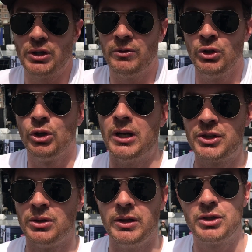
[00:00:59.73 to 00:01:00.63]
J'avais une
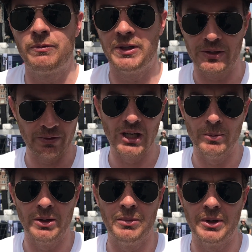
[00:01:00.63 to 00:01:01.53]
relation avec ce
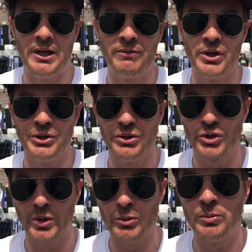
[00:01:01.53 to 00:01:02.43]
festival même avant de
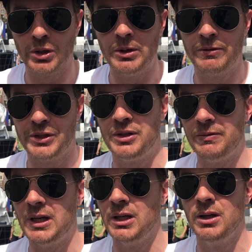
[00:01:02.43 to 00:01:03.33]
jouer mon premier
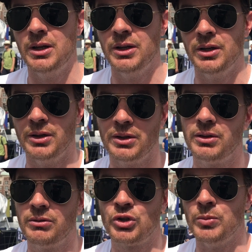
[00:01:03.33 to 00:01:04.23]
festival. Euh,
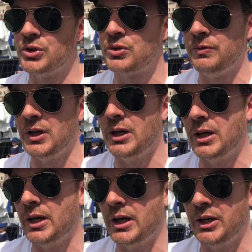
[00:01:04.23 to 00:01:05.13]
je me souviens,
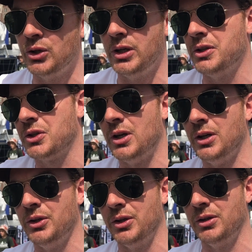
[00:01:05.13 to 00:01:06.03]
euh,
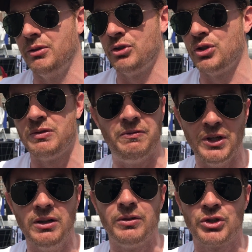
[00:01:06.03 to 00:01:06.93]
adolescent, de juste
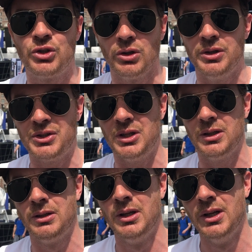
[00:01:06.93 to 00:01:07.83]
vivre sur le
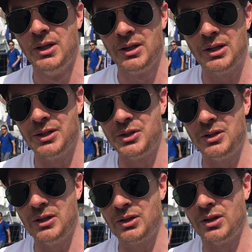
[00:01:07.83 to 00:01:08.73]
site quand
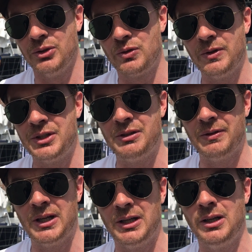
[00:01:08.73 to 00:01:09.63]
c'était le temps du
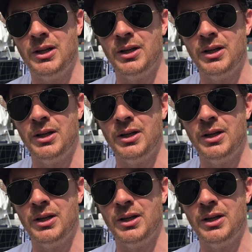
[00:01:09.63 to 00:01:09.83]
festival.